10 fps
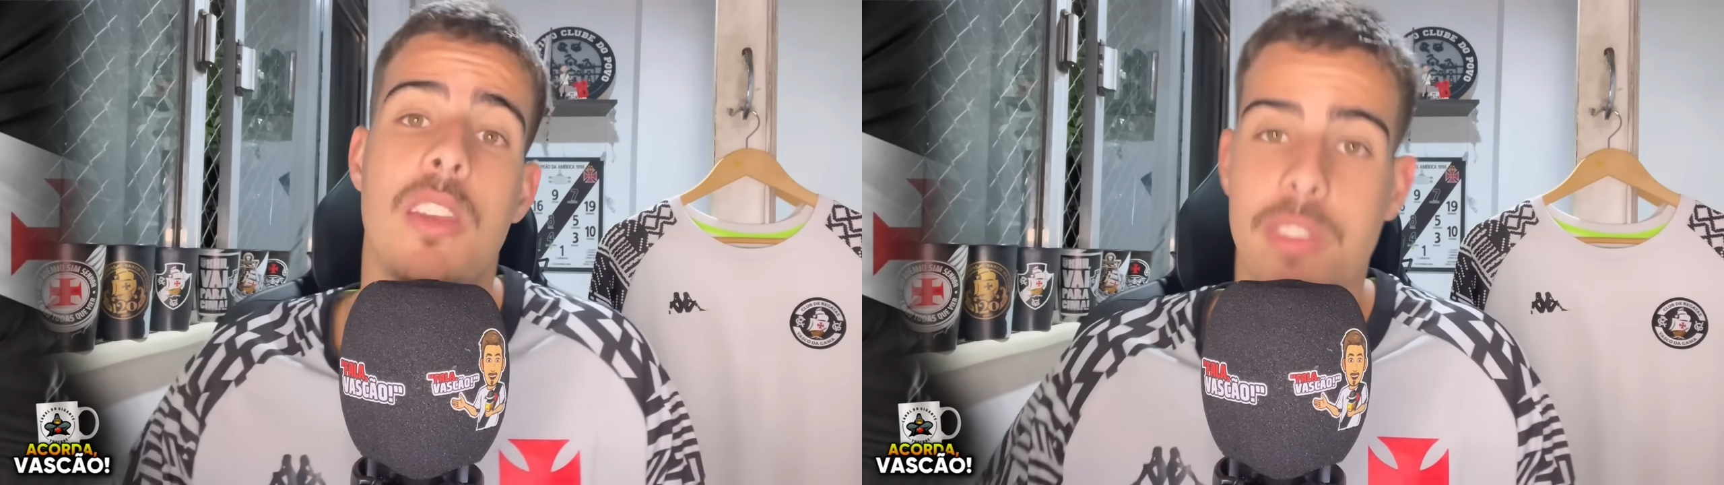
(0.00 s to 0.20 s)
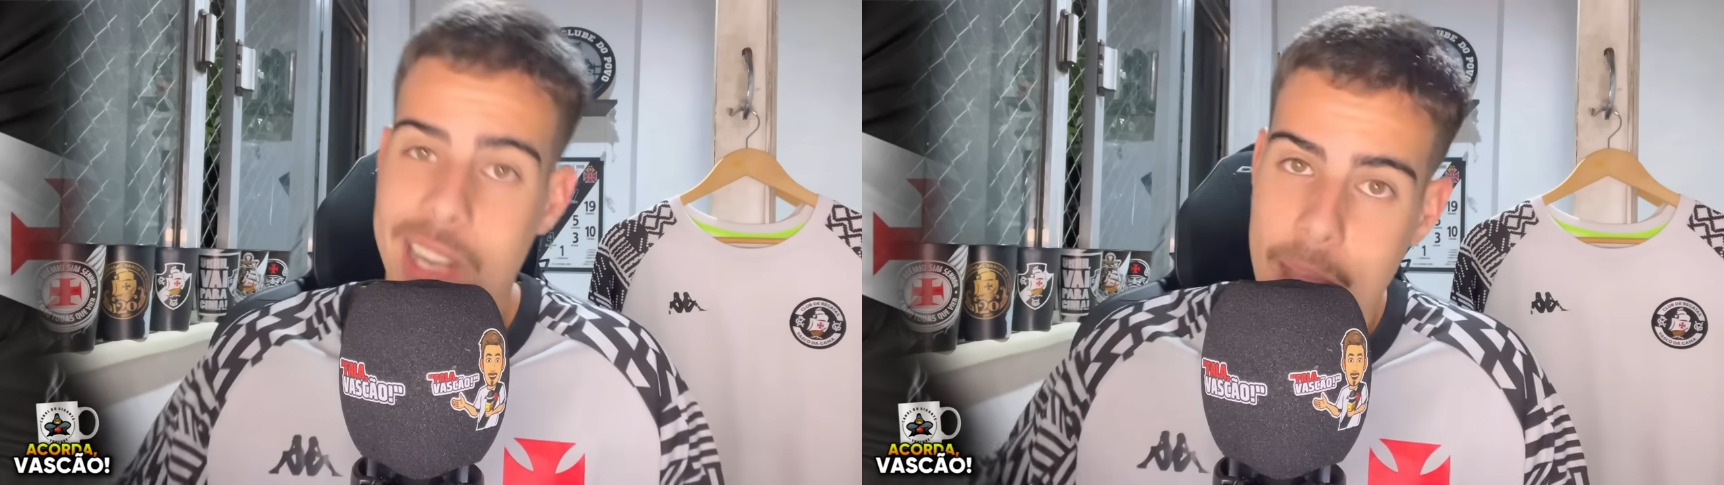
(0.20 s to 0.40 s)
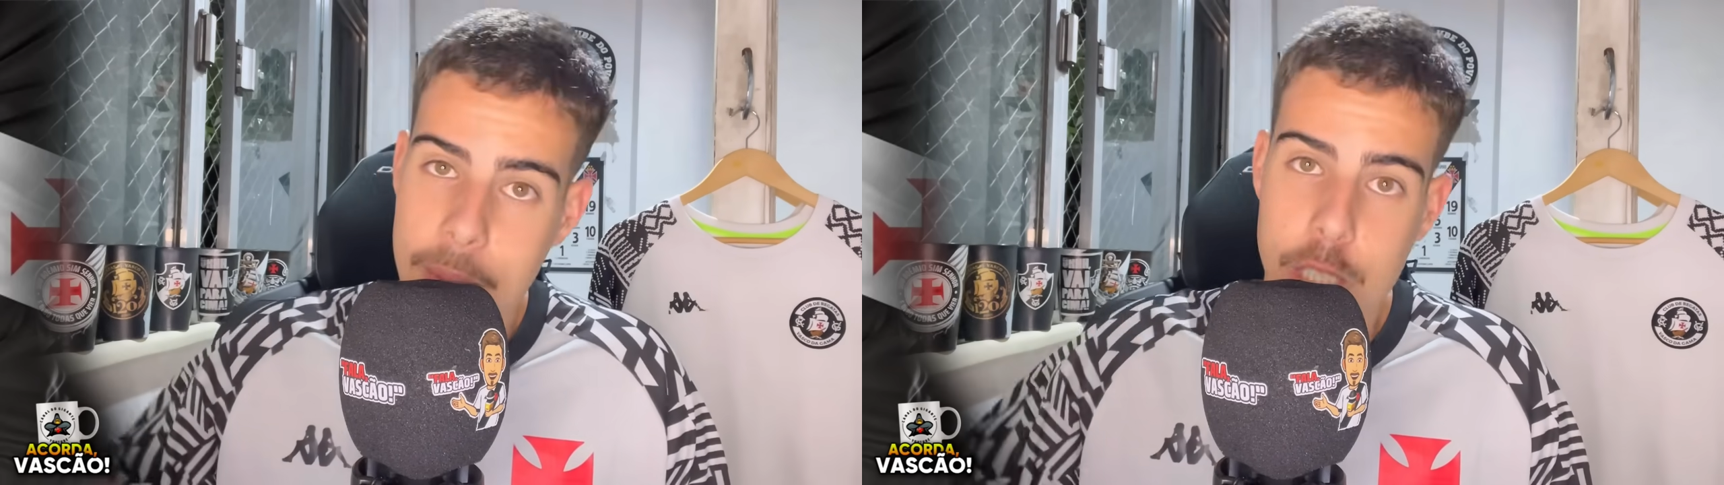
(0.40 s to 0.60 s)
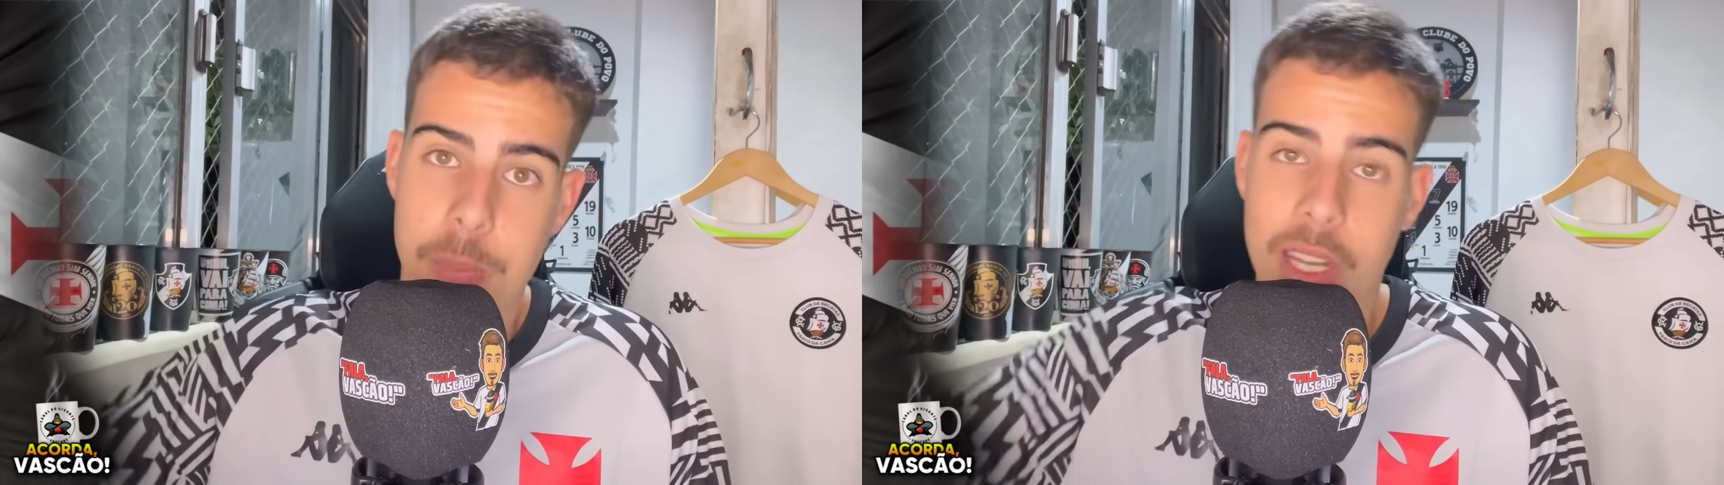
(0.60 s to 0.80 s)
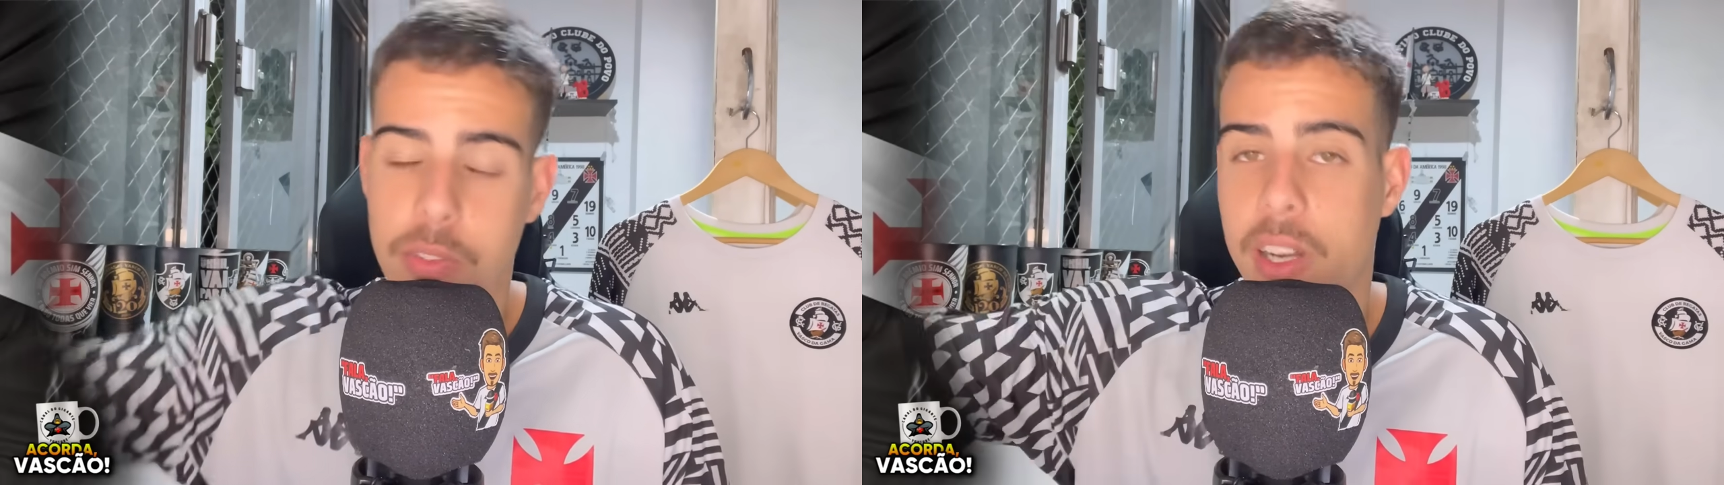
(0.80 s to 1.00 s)
virá mais
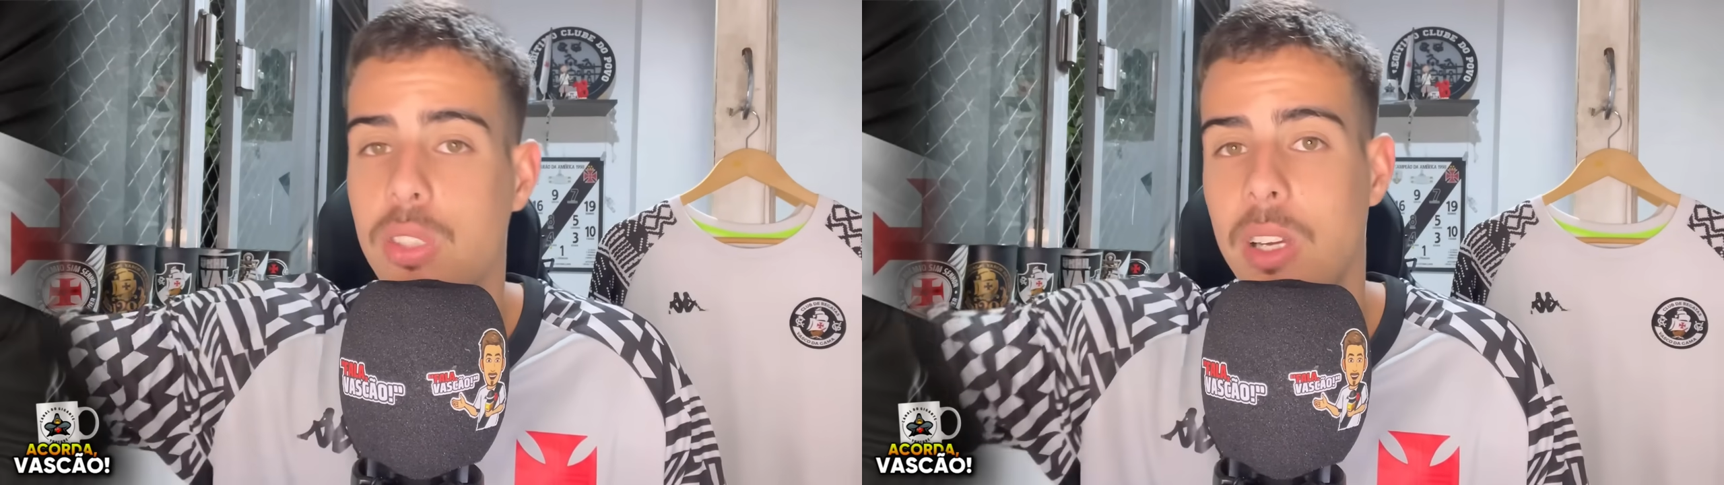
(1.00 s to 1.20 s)
pela frente